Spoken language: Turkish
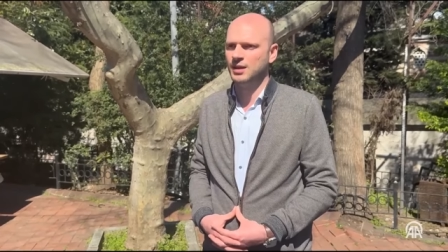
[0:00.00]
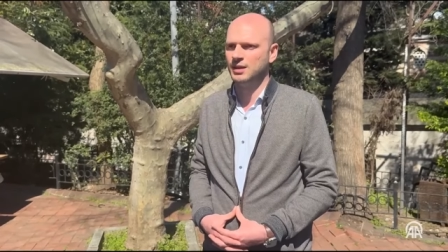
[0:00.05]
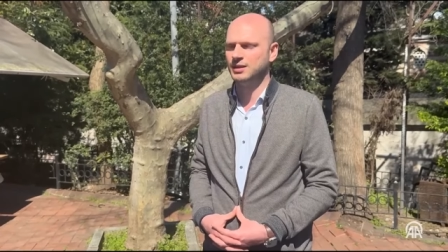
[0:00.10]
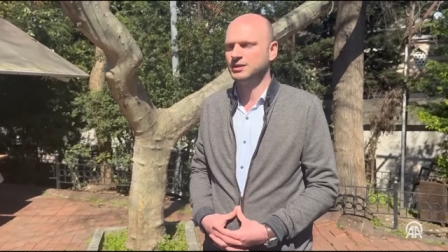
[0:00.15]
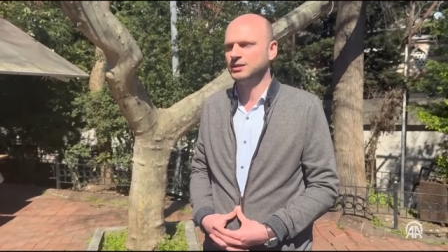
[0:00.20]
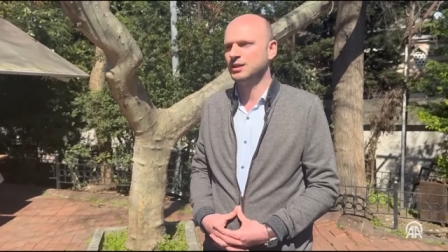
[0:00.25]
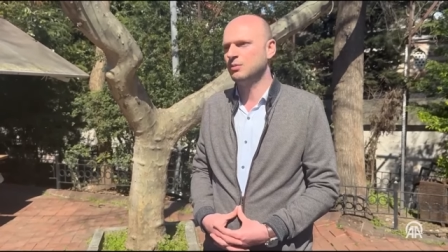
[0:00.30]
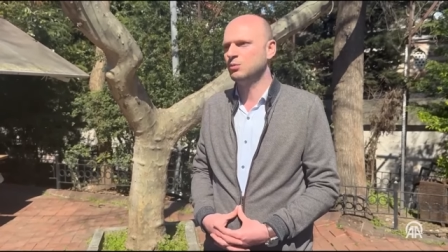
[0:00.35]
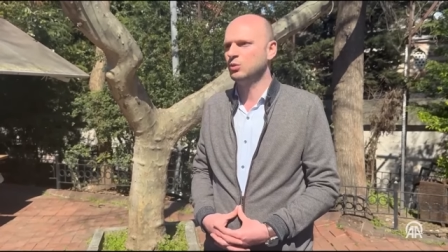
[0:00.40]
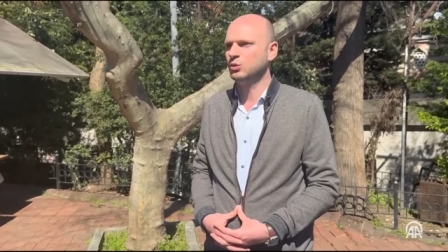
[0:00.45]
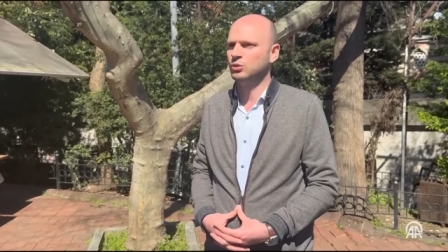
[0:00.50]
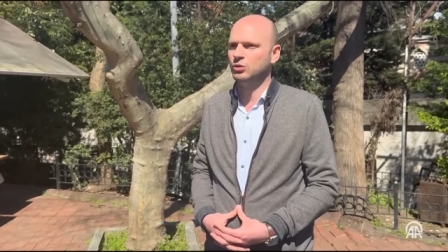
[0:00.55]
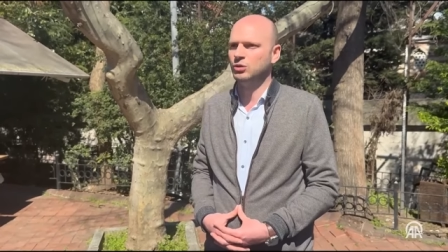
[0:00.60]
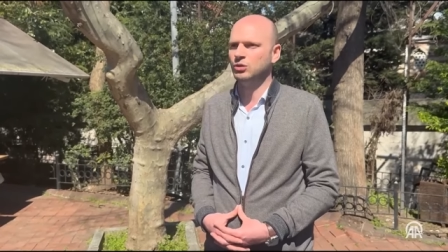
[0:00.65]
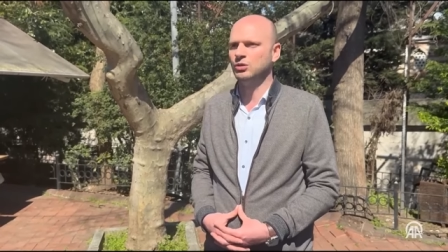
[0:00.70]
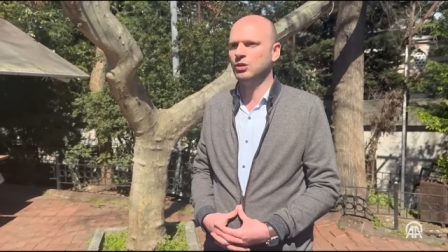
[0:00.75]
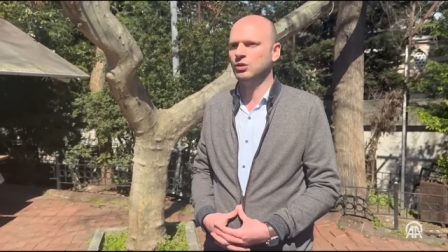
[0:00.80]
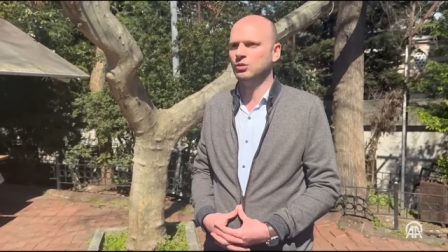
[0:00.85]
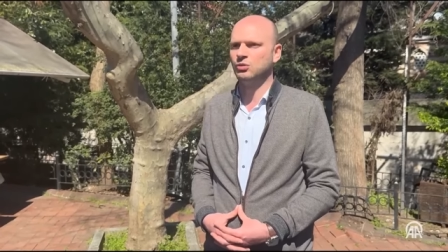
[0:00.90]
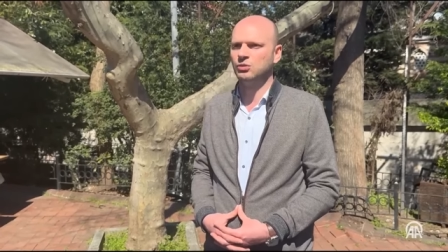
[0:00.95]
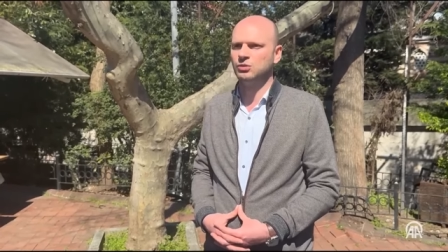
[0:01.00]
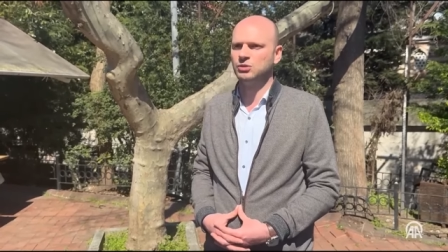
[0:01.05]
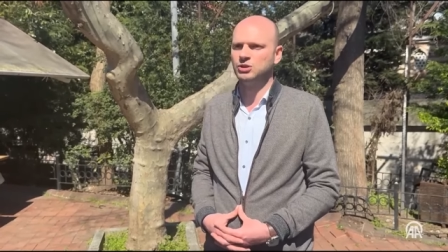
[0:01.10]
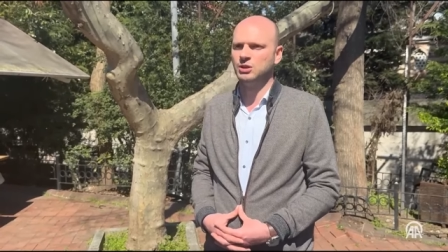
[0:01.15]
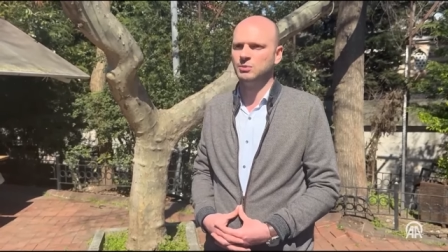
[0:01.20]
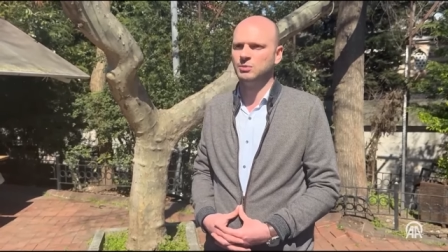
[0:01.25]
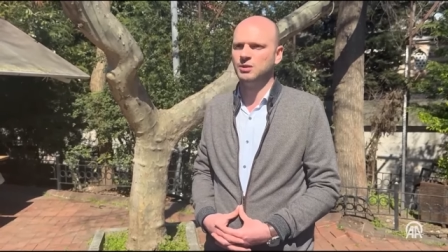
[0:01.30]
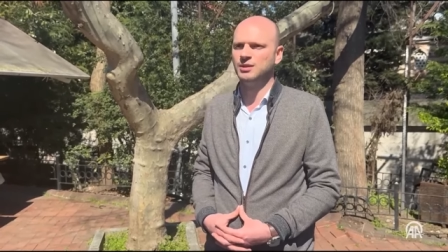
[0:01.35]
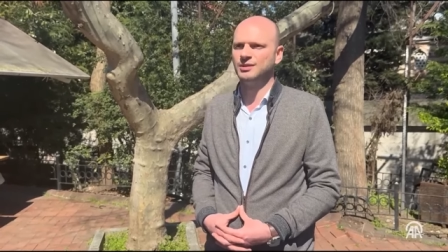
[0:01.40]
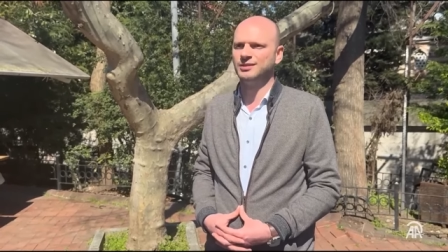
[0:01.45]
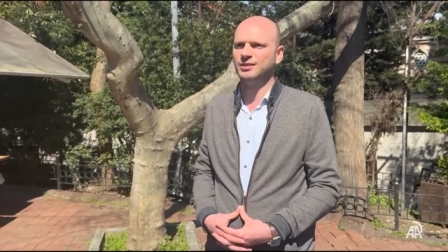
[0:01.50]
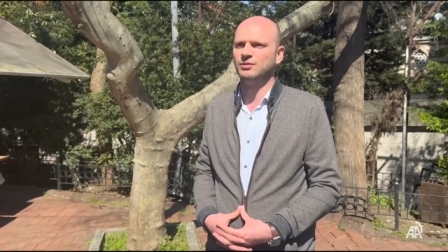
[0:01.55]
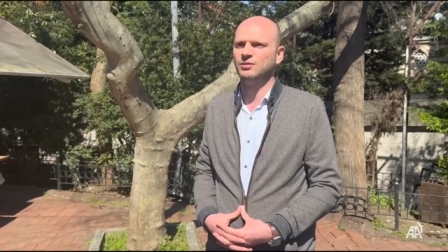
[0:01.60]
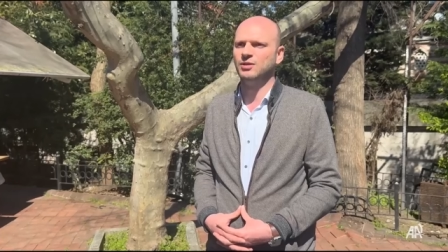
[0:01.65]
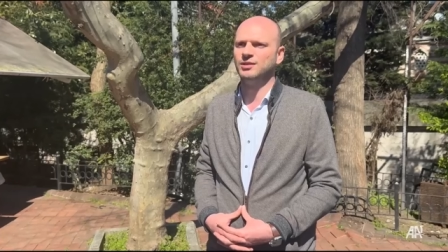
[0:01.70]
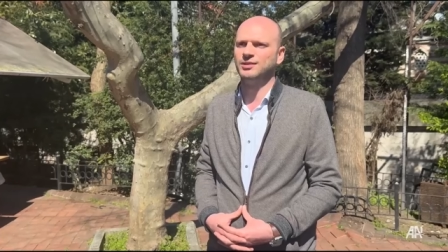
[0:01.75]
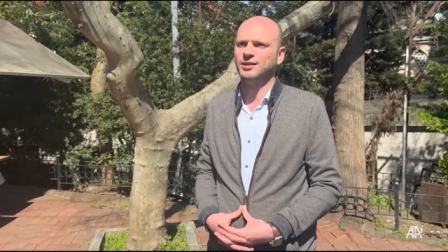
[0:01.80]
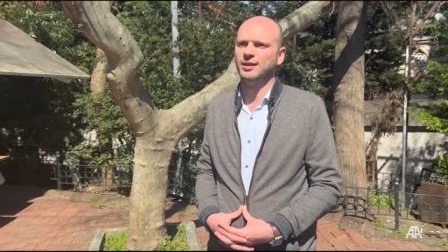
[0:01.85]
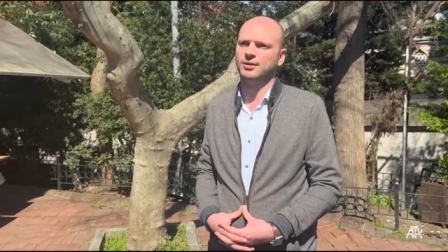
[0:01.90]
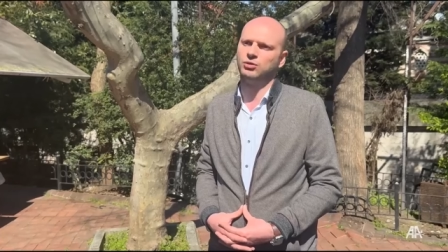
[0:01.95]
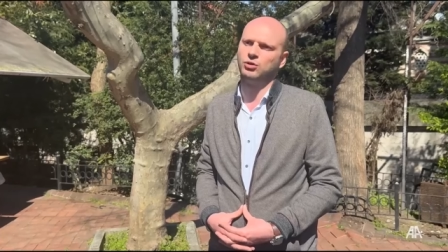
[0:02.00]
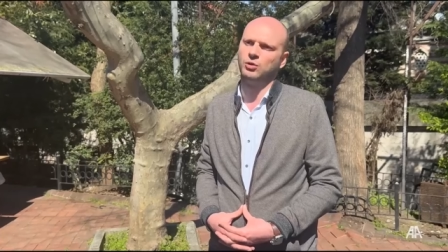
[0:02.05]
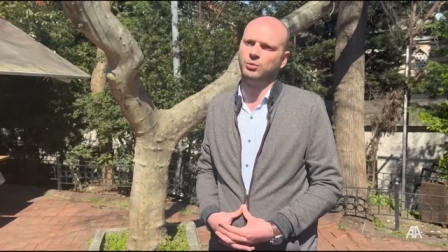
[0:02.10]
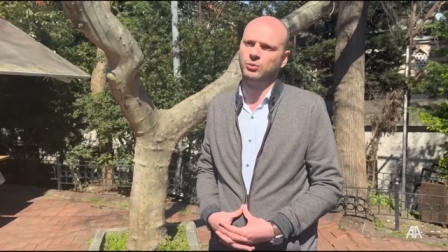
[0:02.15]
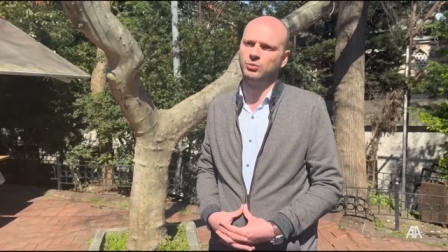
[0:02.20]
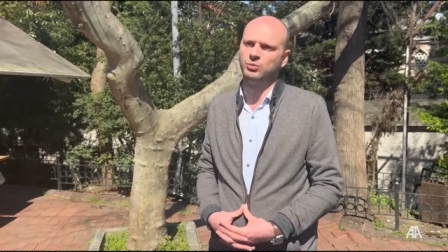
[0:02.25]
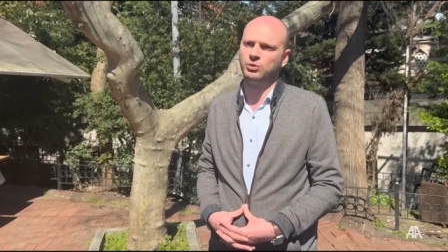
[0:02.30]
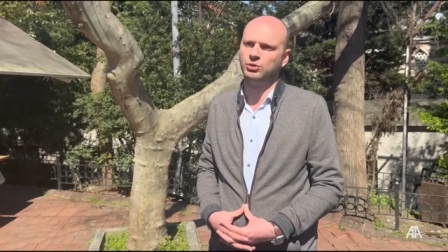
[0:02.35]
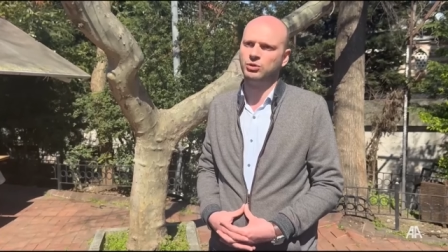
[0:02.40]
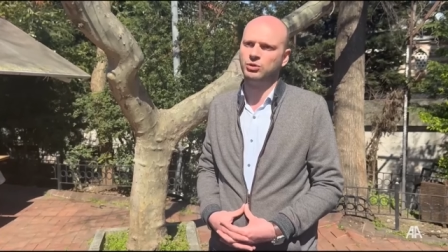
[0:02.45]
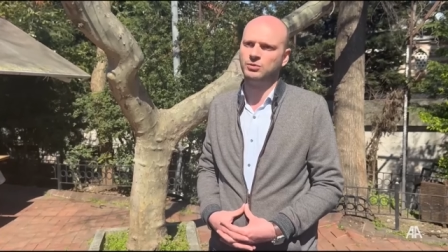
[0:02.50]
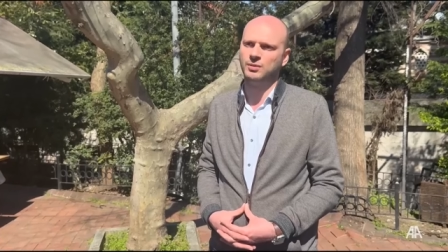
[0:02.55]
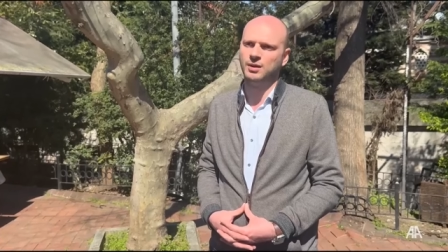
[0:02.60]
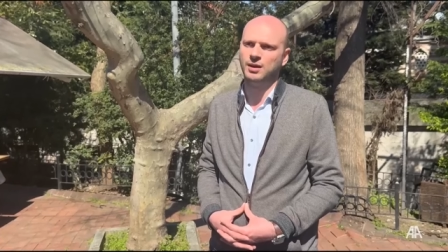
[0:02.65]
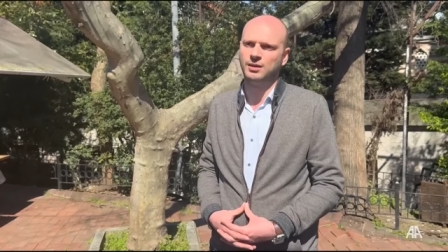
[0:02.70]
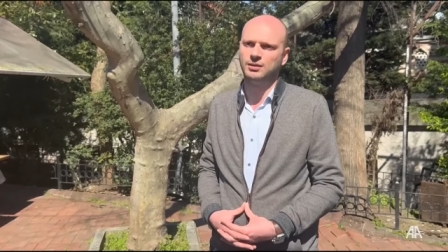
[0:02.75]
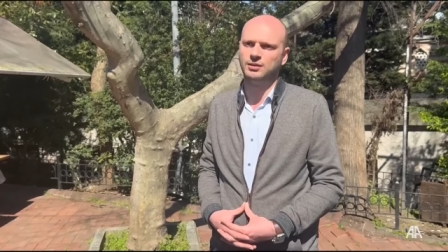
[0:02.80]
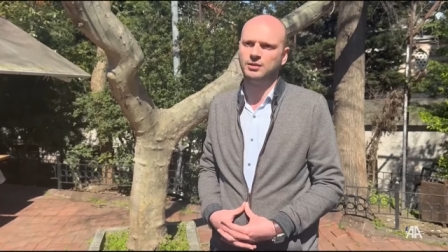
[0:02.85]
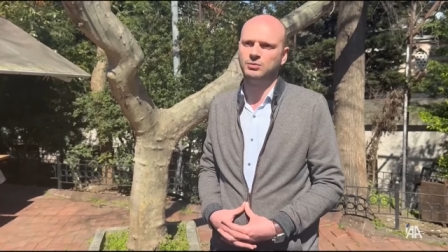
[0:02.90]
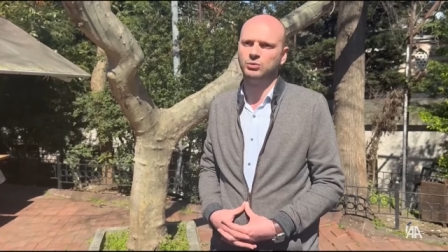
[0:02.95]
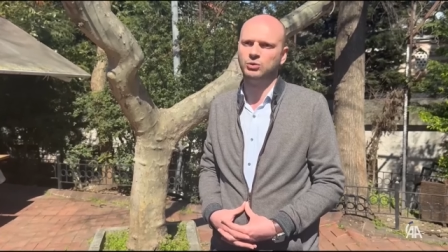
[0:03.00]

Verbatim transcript: işte müdürünle görüşebilirsin vesaire topu müdürüme attı.